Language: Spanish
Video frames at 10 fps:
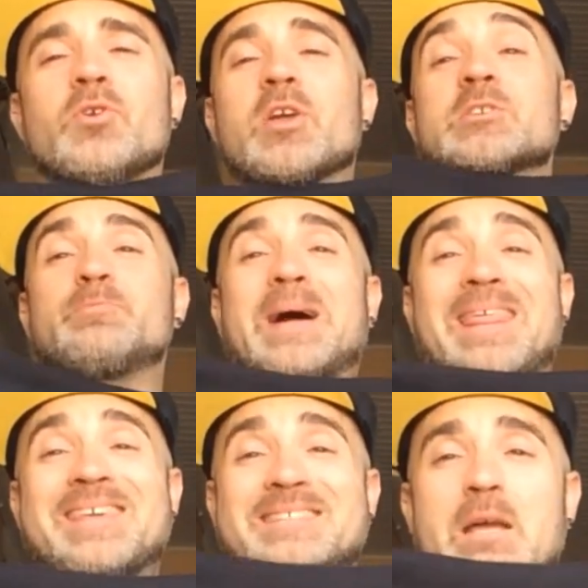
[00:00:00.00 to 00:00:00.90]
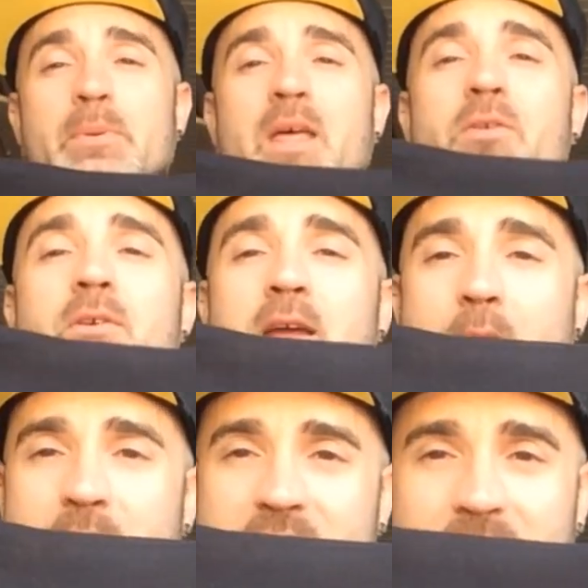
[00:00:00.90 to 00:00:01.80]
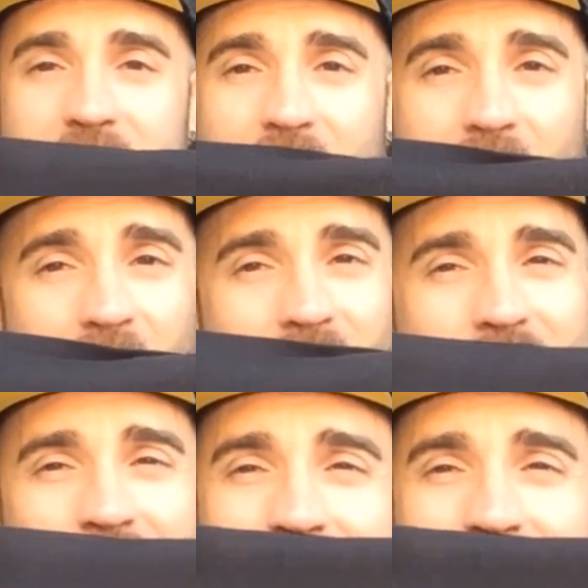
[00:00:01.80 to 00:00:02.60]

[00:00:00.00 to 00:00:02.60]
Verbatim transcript: bueno os parece esta pedazo de camiseta.